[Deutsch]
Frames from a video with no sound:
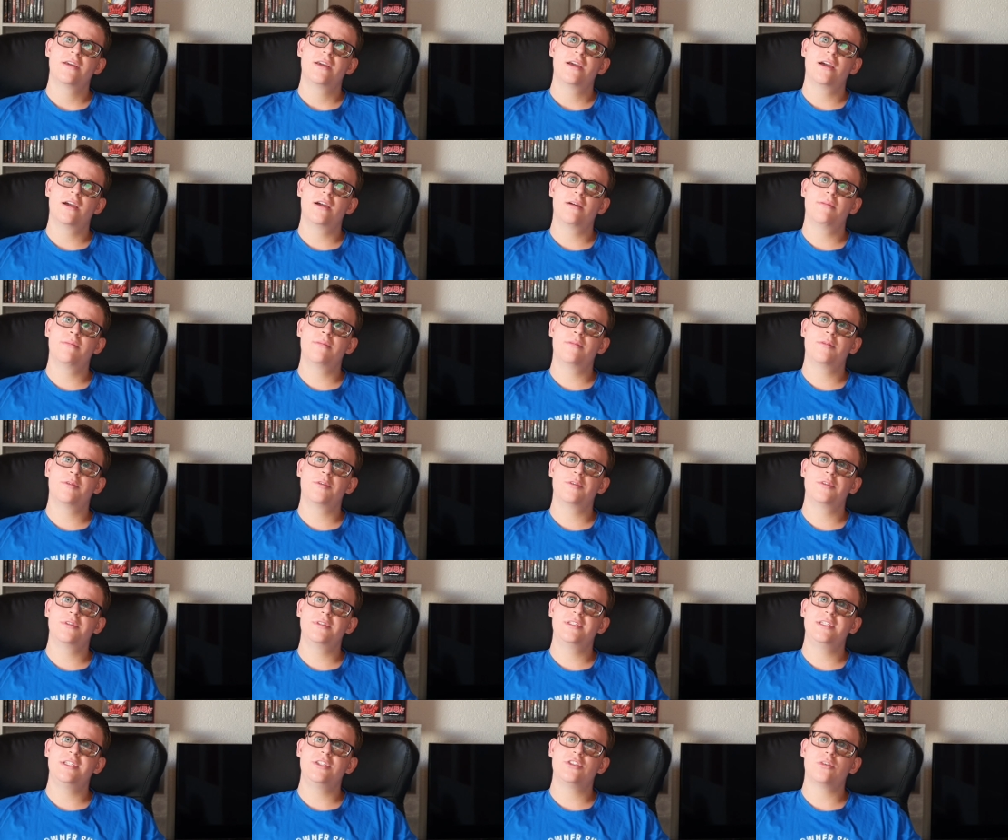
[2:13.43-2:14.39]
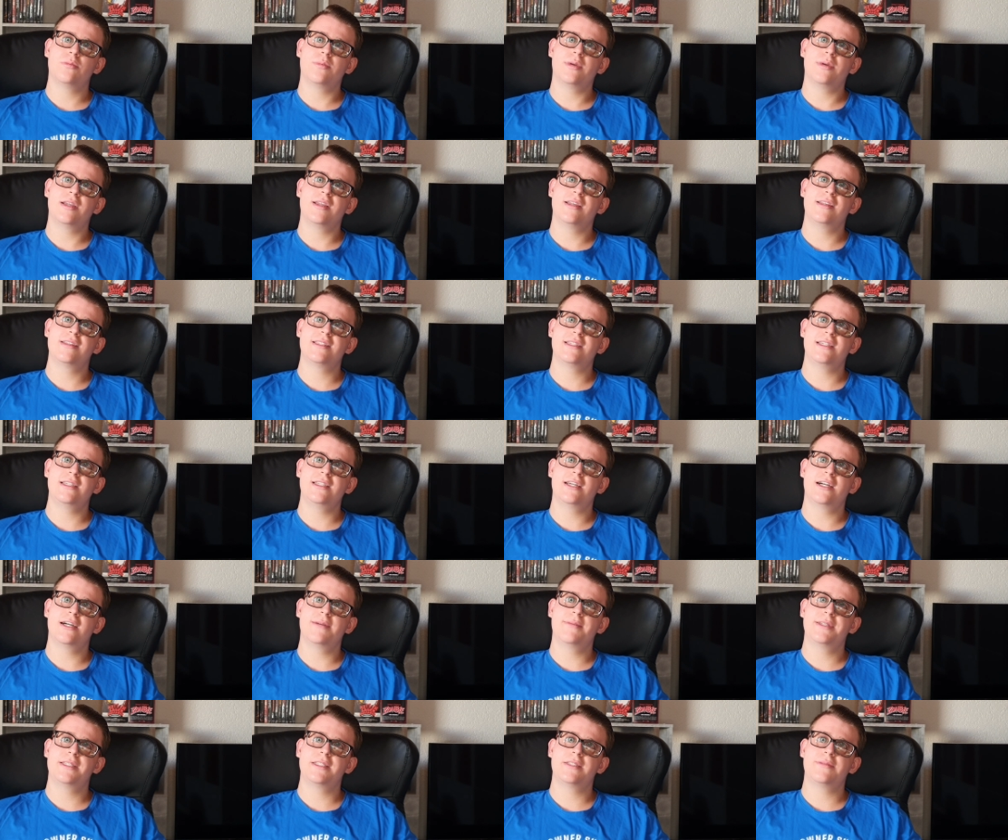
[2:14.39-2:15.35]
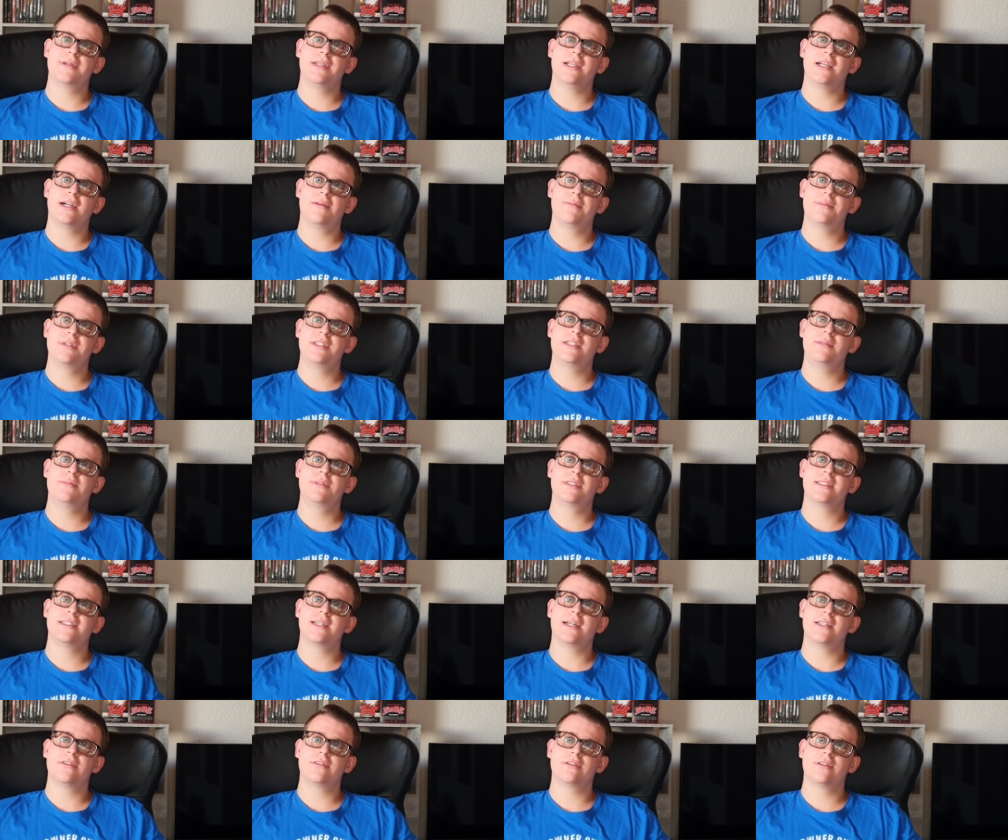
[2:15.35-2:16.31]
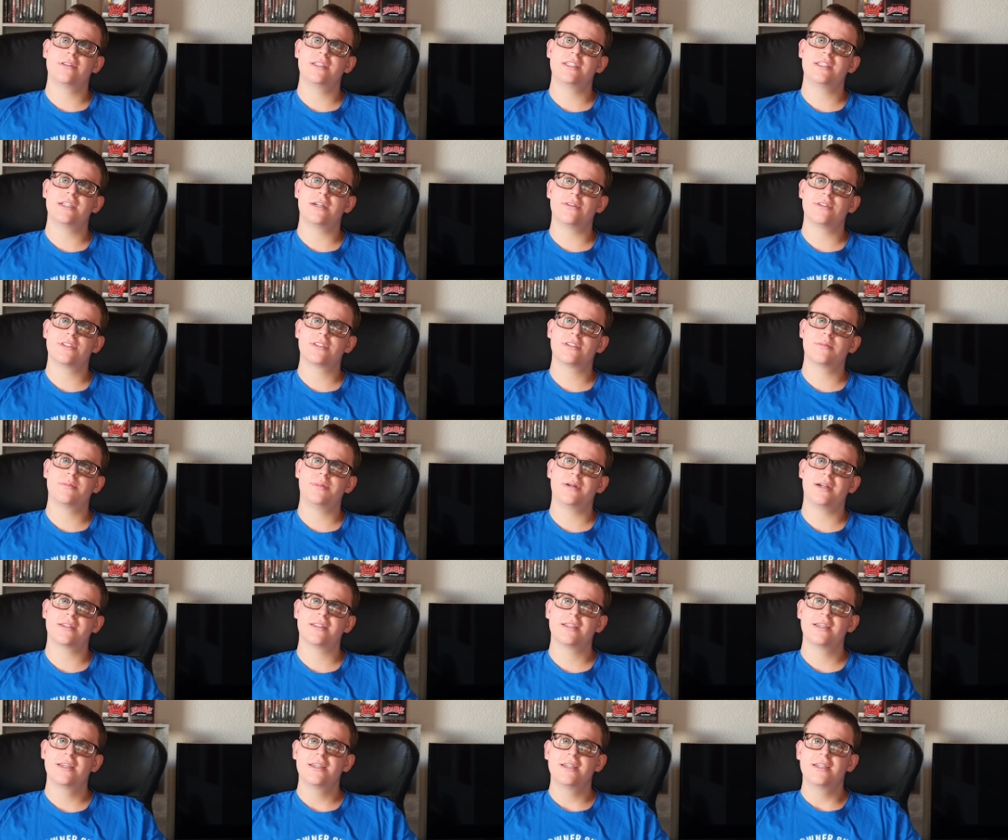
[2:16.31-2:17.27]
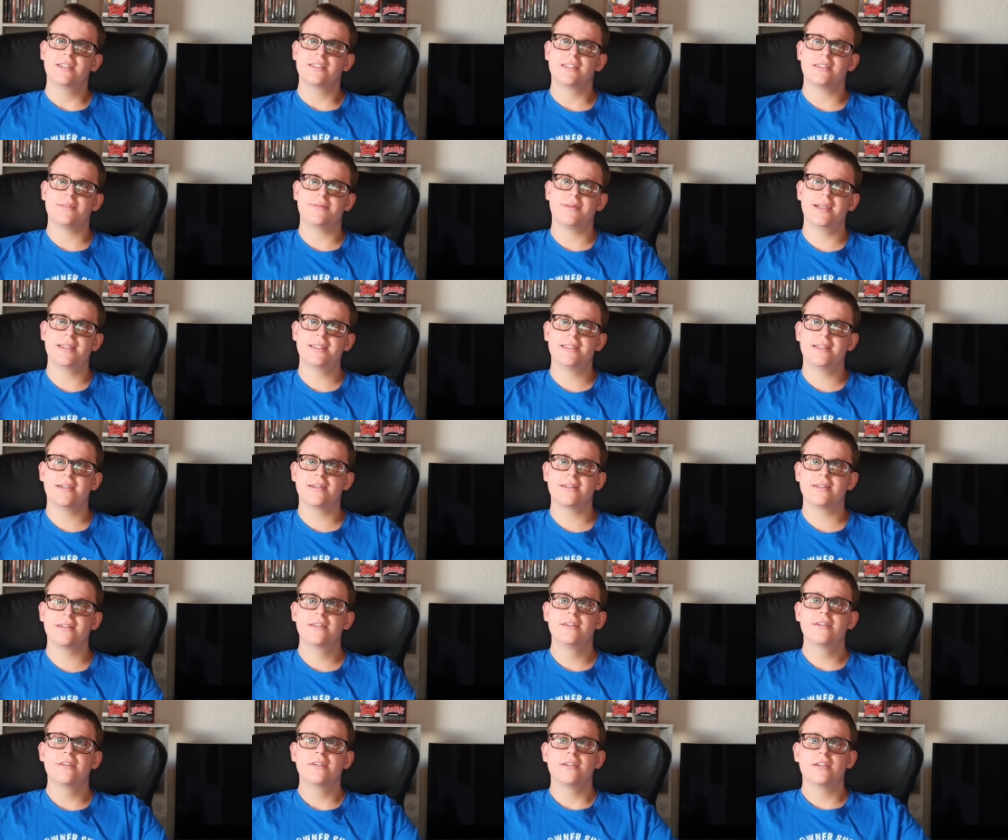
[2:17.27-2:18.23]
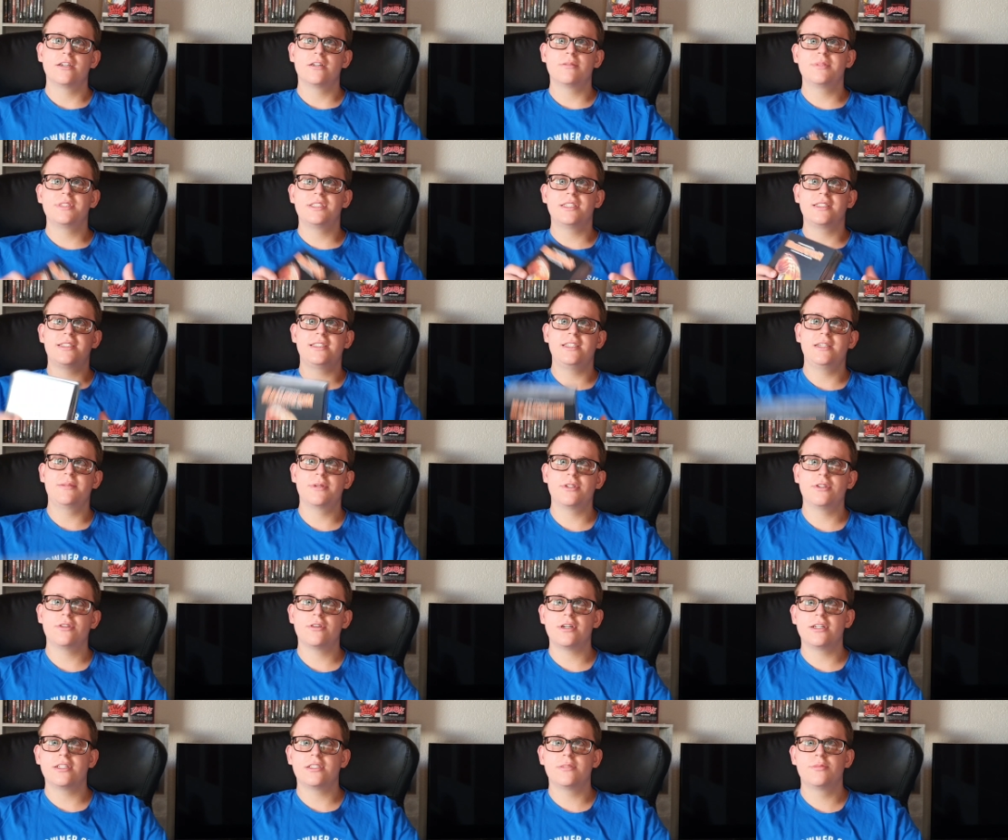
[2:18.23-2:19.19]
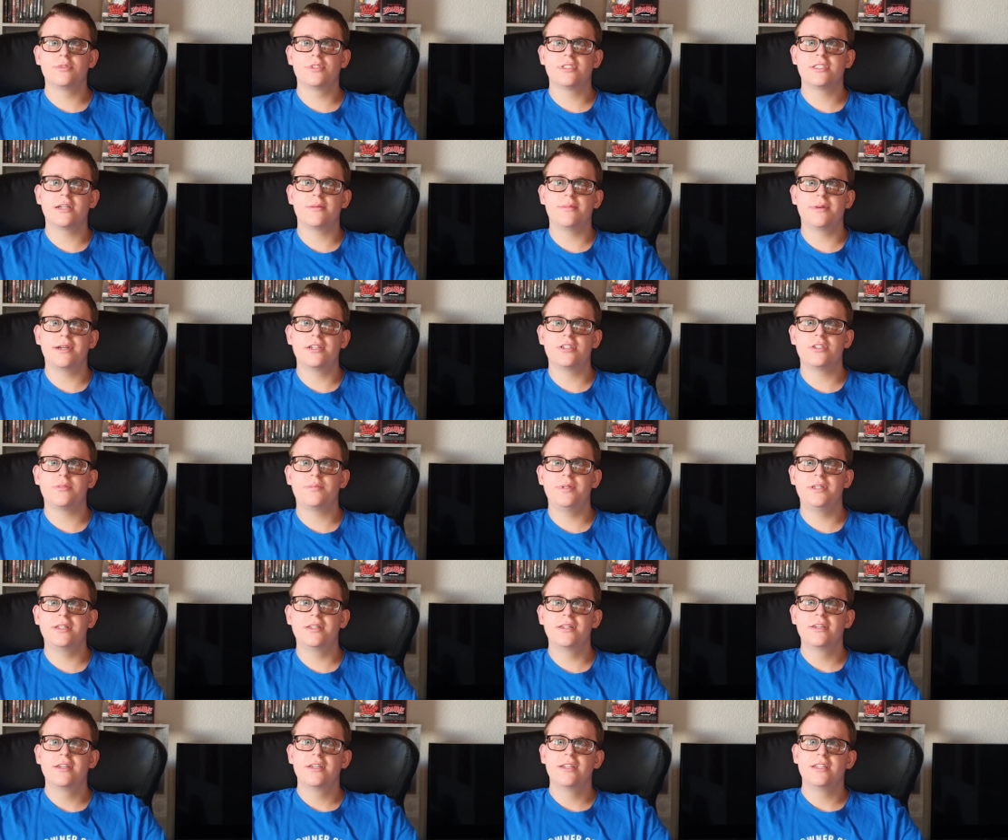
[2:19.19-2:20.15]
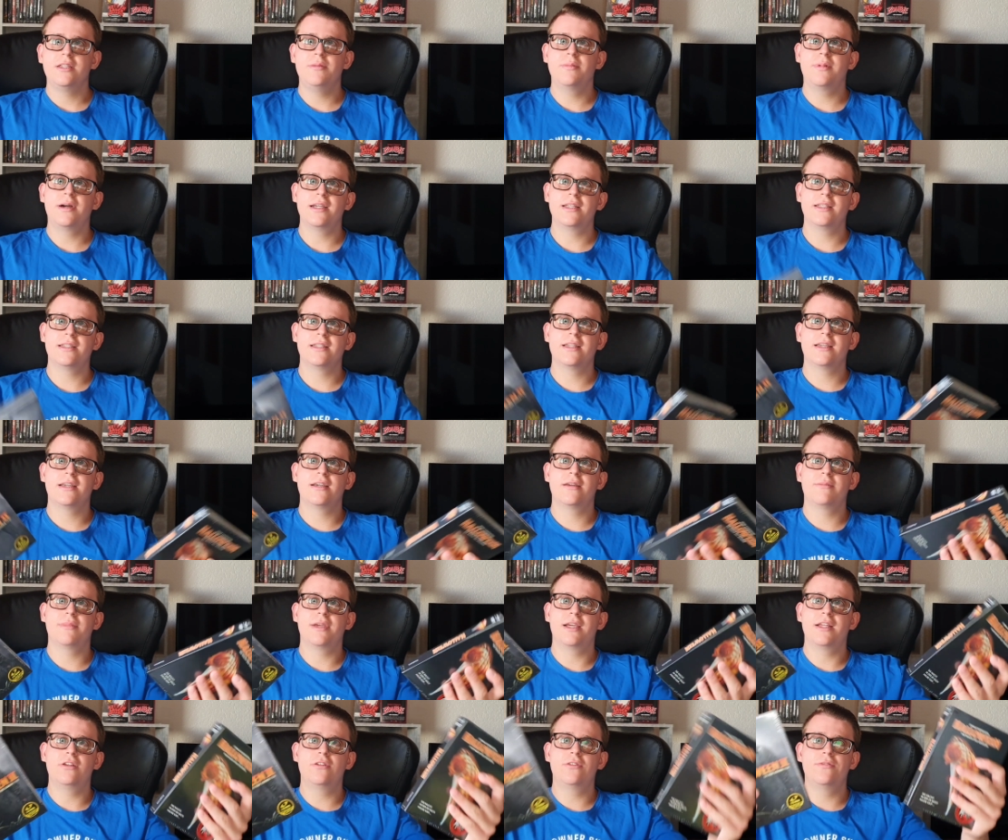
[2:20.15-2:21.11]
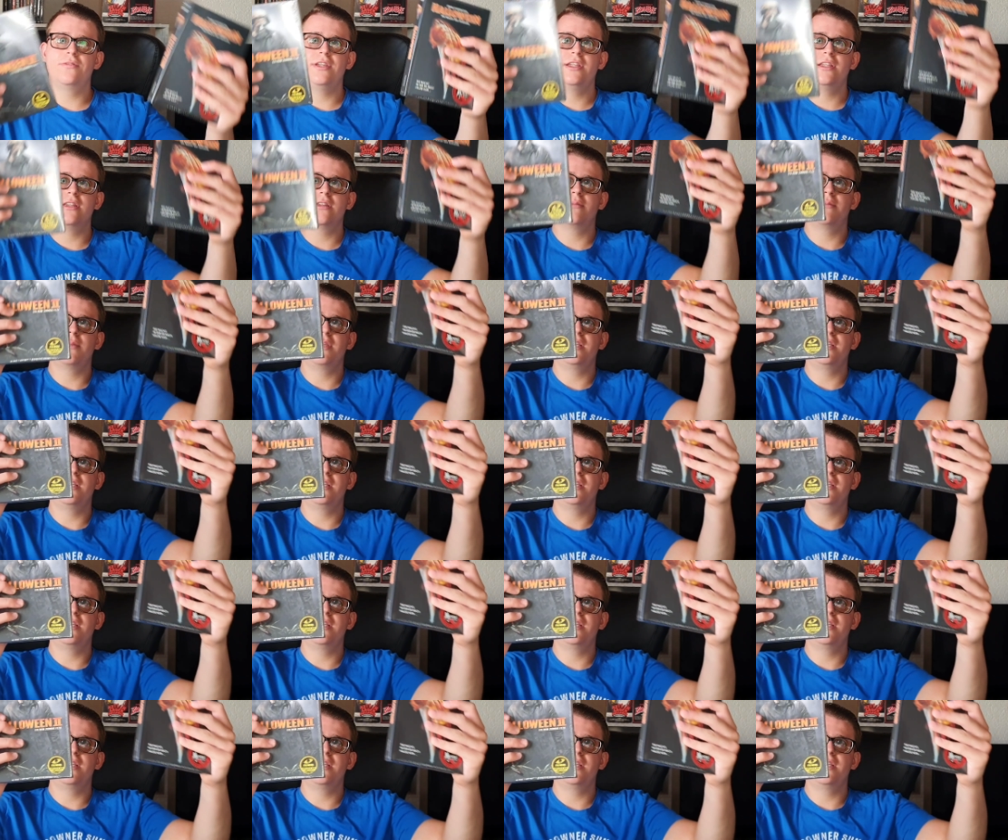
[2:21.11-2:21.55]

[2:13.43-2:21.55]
ähm, und die schon mal gesehen habe. Deswegen habe ich die bis dato noch nicht ausgepackt. Des Weiteren habe ich jetzt hier mal noch als Musterbeispiel die beiden ähm, Halloween